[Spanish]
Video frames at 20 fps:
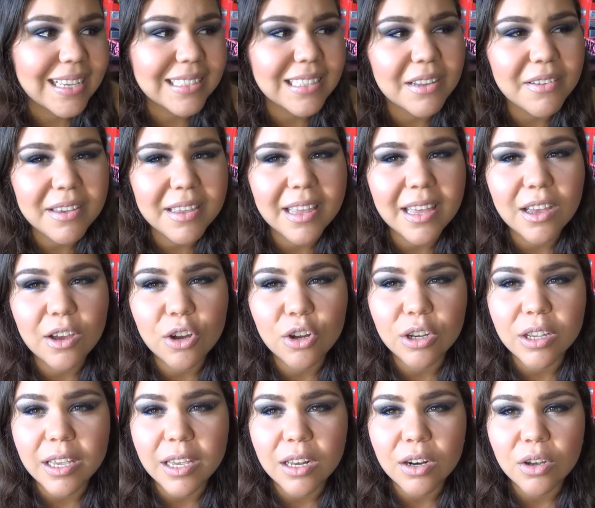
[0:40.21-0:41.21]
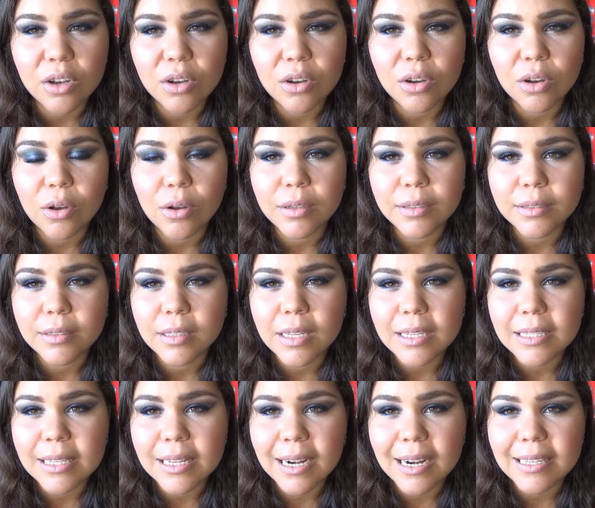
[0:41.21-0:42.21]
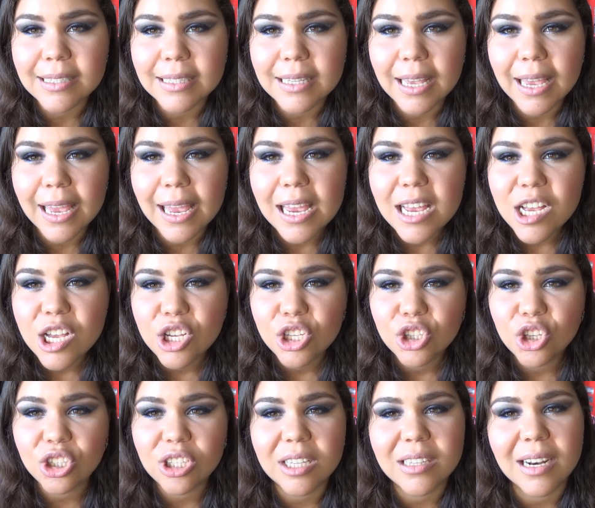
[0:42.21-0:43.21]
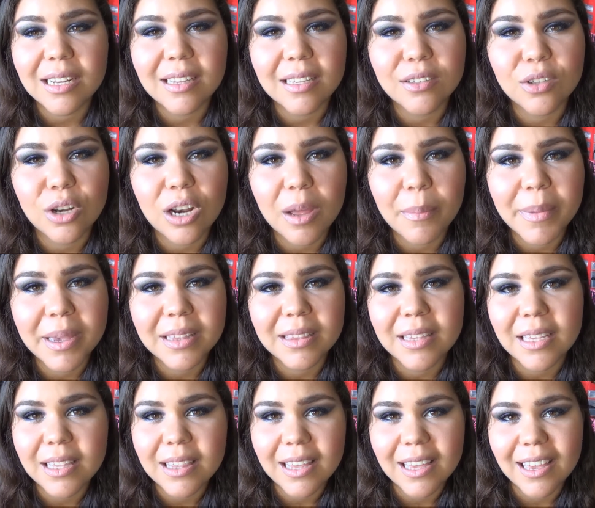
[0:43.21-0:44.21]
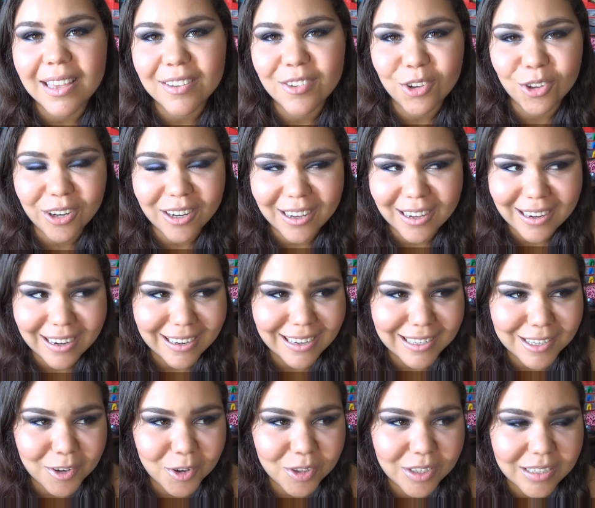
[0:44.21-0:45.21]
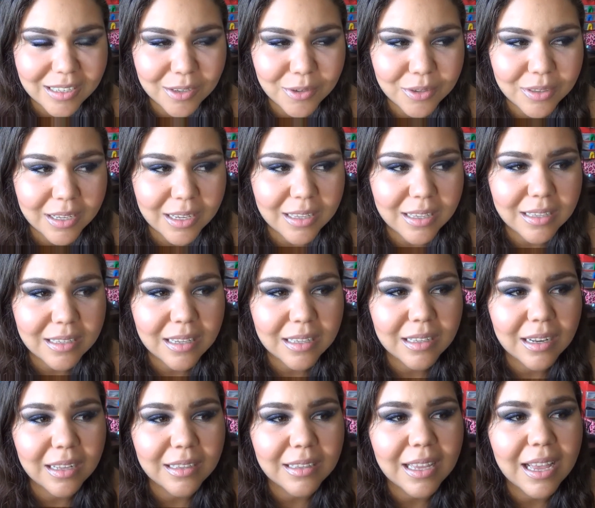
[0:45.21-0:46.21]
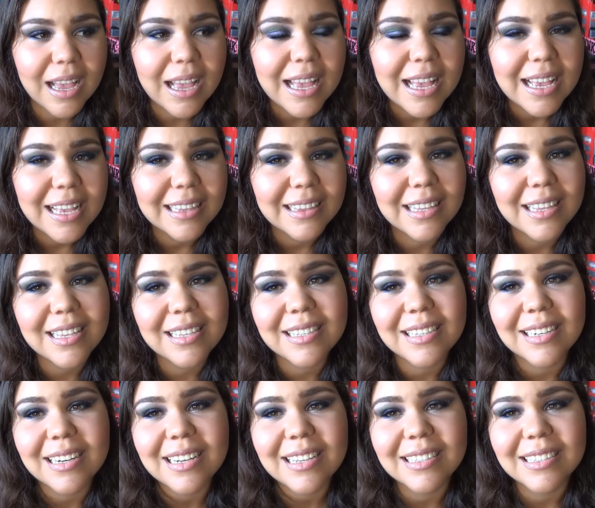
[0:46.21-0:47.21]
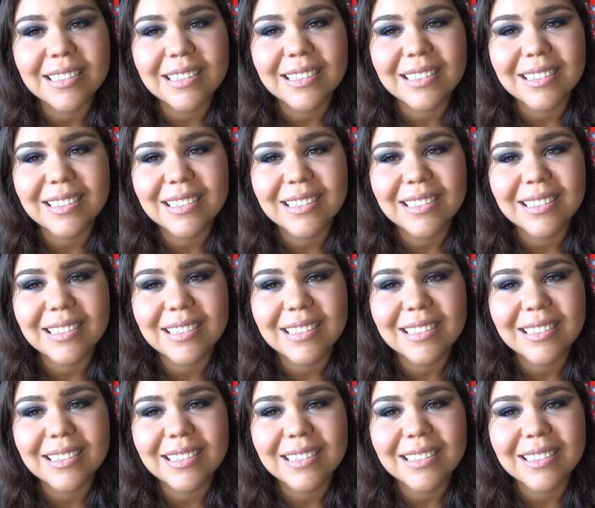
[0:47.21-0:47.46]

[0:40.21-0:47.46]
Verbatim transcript: Este video quiero decirles que no se trata solamente de yo regalarle cosas a ustedes, se trata de decirles